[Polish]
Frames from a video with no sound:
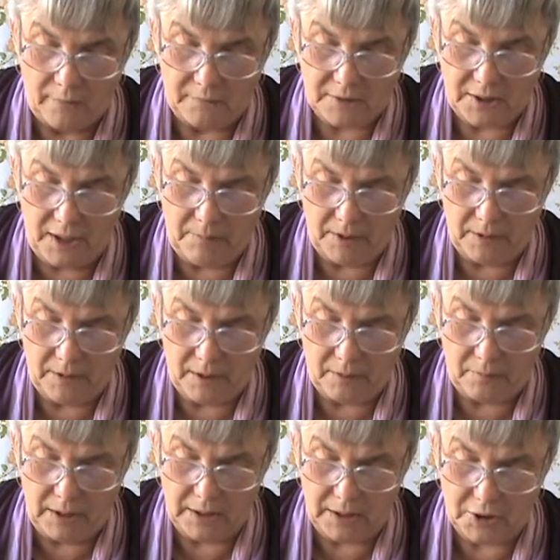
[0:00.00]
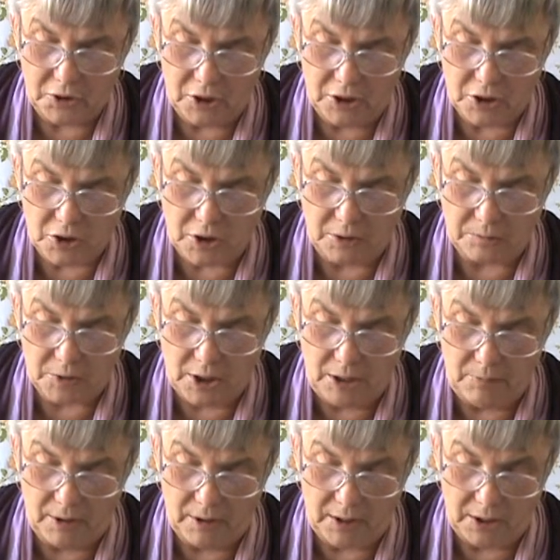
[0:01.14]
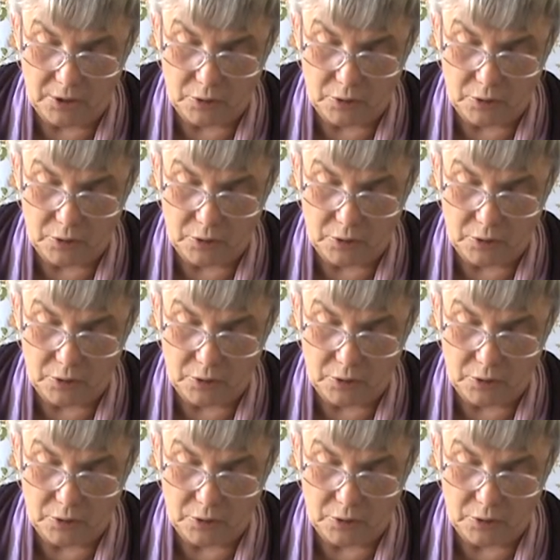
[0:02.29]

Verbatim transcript: W zamian nakłada ciężkie brzemię na